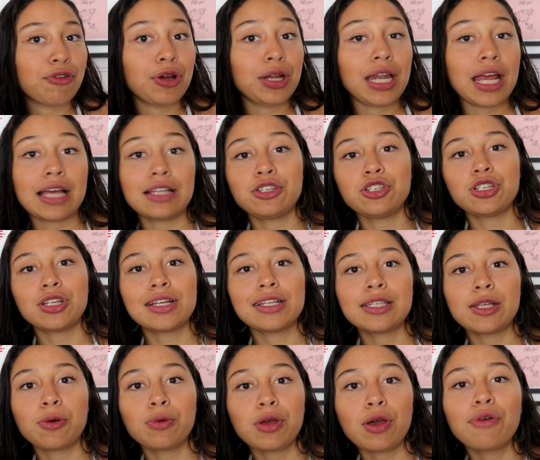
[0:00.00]
Foi nessa
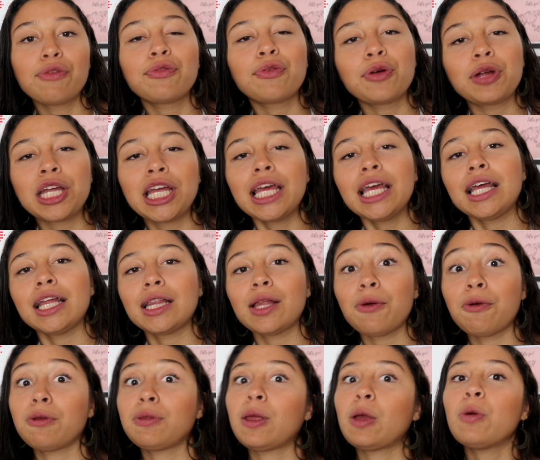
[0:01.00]
estação que eu fui,
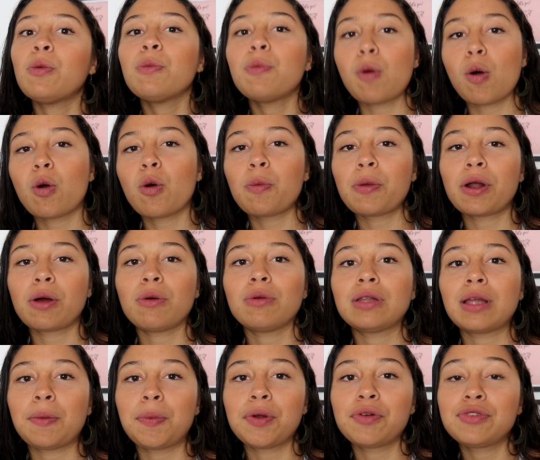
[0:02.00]
então eu tenho um pouco para
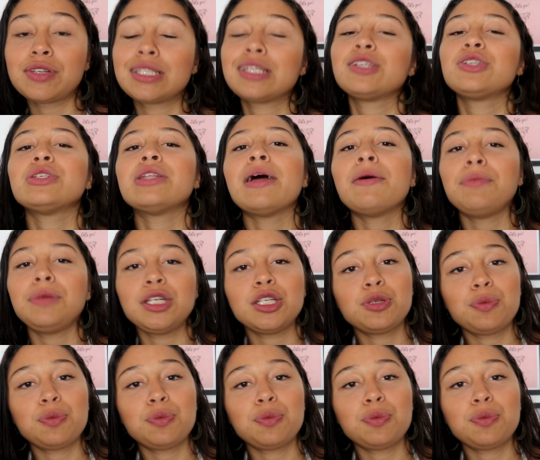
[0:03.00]
contar para vocês da minha